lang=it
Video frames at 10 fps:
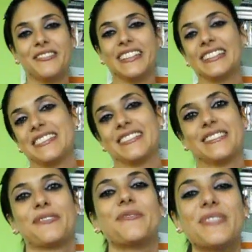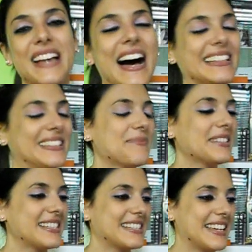quindi
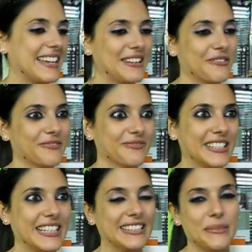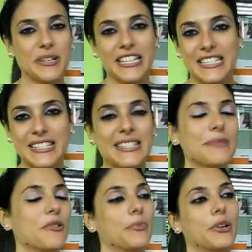scusatemi se non vedete
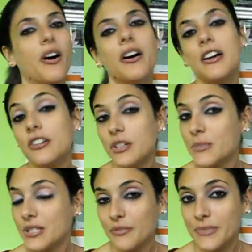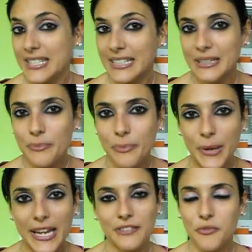benissimo, però io mi sono messa
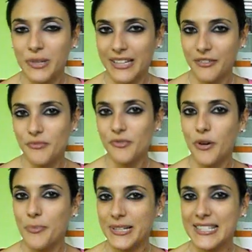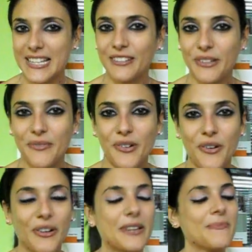d'impegno perché comunque ho pensato a
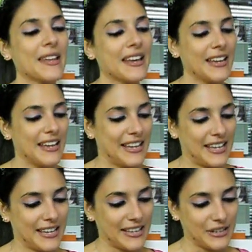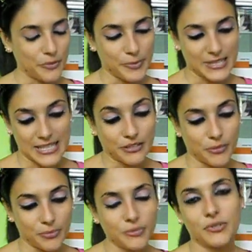voi e ho pensato
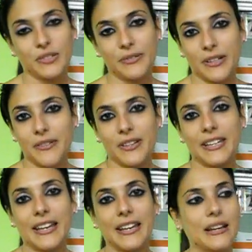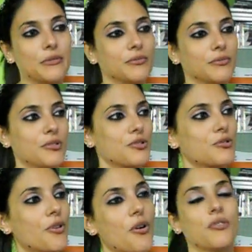appunto di farvi vedere uno
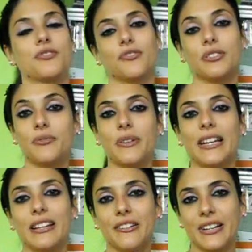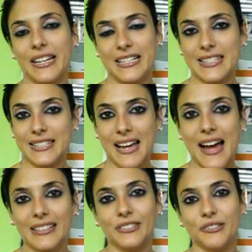scorcio di quello che è
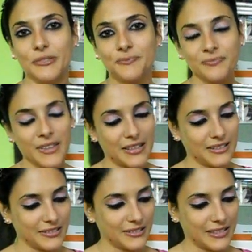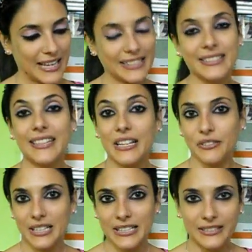stato eh, all'interno
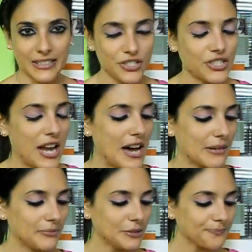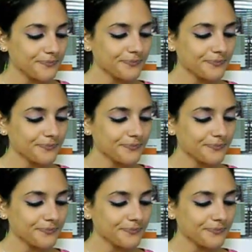dell'Intercharm